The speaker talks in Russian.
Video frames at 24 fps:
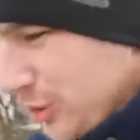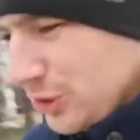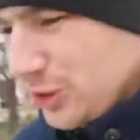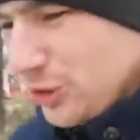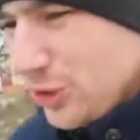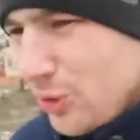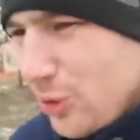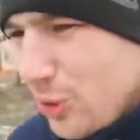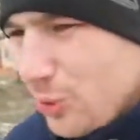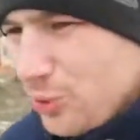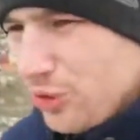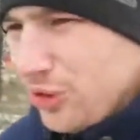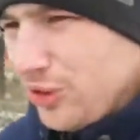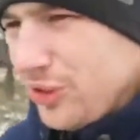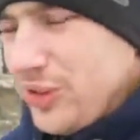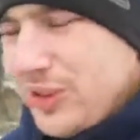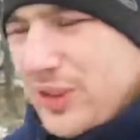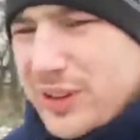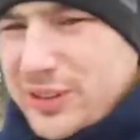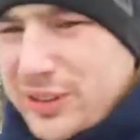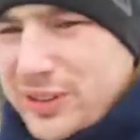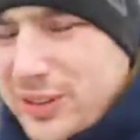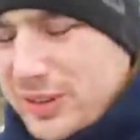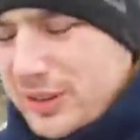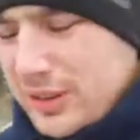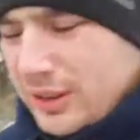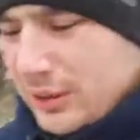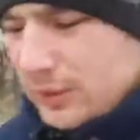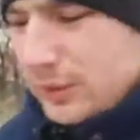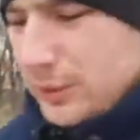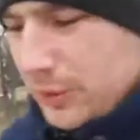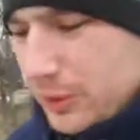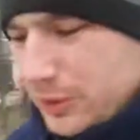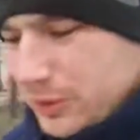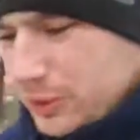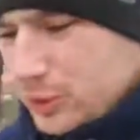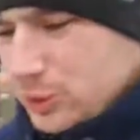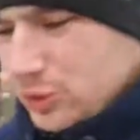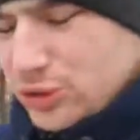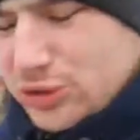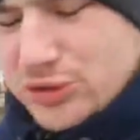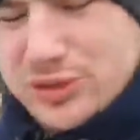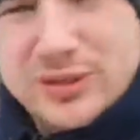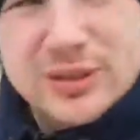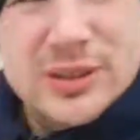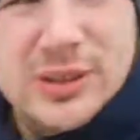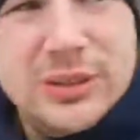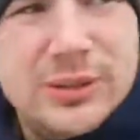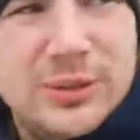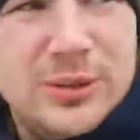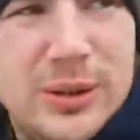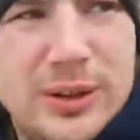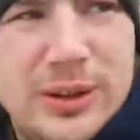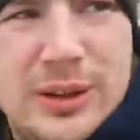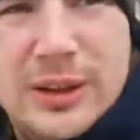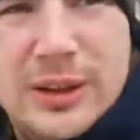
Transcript: У вас что, вообще сердца нет? У вас души нет?